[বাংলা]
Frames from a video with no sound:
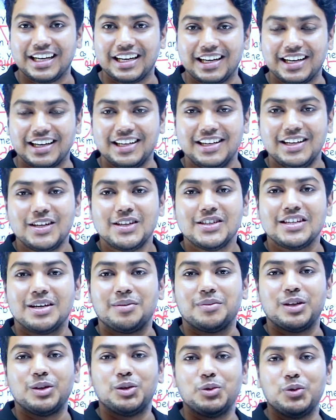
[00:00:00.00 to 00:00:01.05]
যায় না
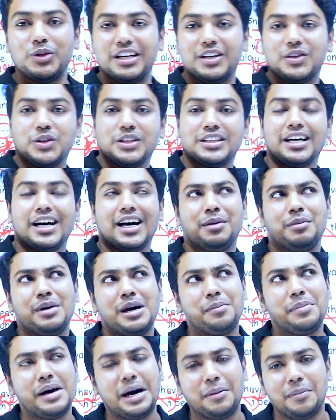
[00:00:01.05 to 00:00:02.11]
আমরা দূরের কথা বা
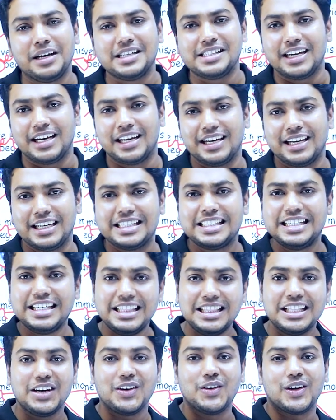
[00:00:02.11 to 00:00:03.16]
ভাবা যায় না
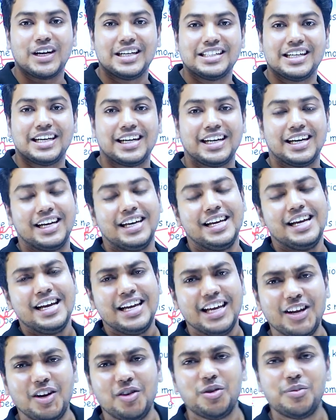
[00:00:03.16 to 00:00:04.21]
চিন্তা করা যায় না
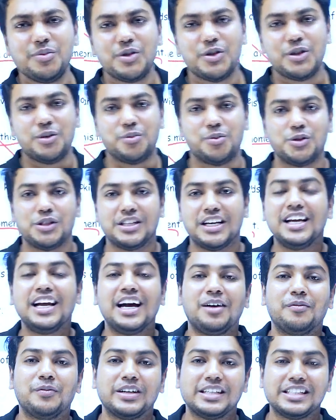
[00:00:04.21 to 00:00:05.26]
এরকম যদি বোঝায়
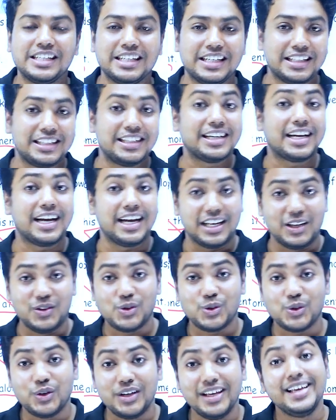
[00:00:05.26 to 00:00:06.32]
আমরা সেক্ষেত্রে কাকে
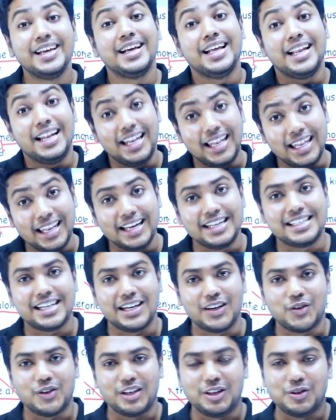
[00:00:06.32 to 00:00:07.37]
ইউজ করি লেট
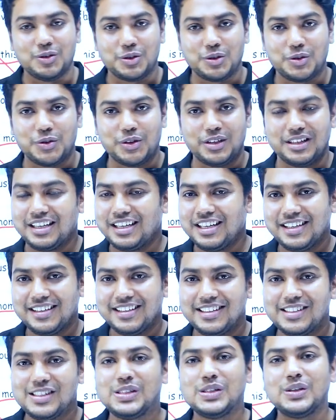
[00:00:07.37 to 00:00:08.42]
অ্যালনকে ইউজ করি তাই না
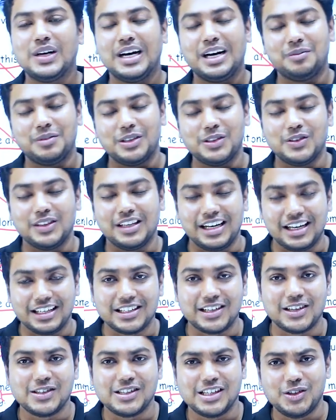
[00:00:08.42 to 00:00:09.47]
সো আমরা যদি লেট
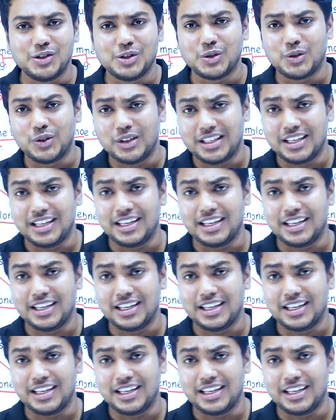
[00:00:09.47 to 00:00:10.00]
অ্যালনকে ইউজ করে